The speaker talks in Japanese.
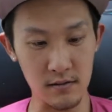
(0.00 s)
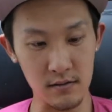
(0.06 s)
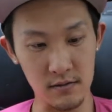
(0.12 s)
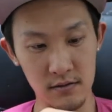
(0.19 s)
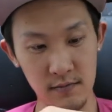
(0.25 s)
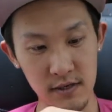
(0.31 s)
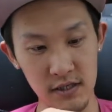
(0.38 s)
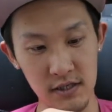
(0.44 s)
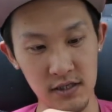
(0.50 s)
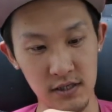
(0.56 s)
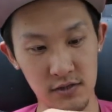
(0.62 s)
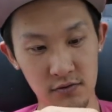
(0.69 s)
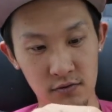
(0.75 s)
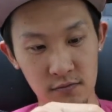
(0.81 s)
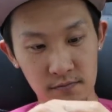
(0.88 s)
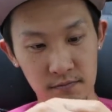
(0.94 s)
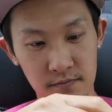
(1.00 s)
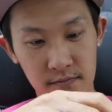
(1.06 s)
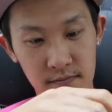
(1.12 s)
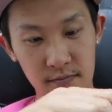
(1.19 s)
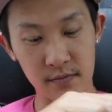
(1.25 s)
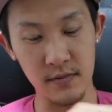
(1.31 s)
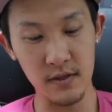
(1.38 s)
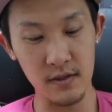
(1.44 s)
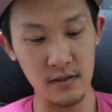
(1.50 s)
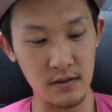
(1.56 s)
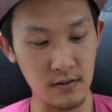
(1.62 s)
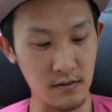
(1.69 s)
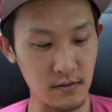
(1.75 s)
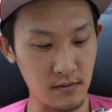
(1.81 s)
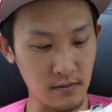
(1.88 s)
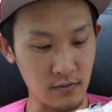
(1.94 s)
素晴らしいでしょ？
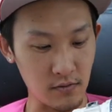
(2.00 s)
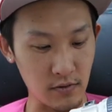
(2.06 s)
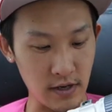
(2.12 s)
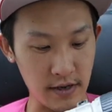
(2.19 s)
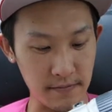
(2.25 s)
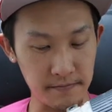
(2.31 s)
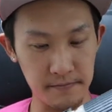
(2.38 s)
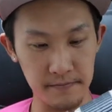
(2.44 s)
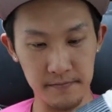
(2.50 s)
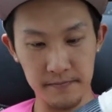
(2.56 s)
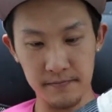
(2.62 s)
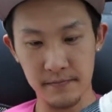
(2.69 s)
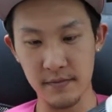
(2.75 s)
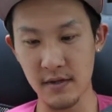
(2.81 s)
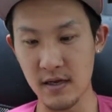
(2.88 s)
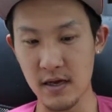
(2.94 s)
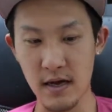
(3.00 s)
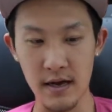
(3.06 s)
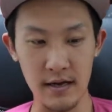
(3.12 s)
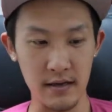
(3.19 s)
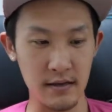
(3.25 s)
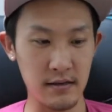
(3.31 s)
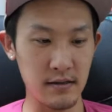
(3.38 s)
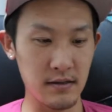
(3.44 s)
これ。はい。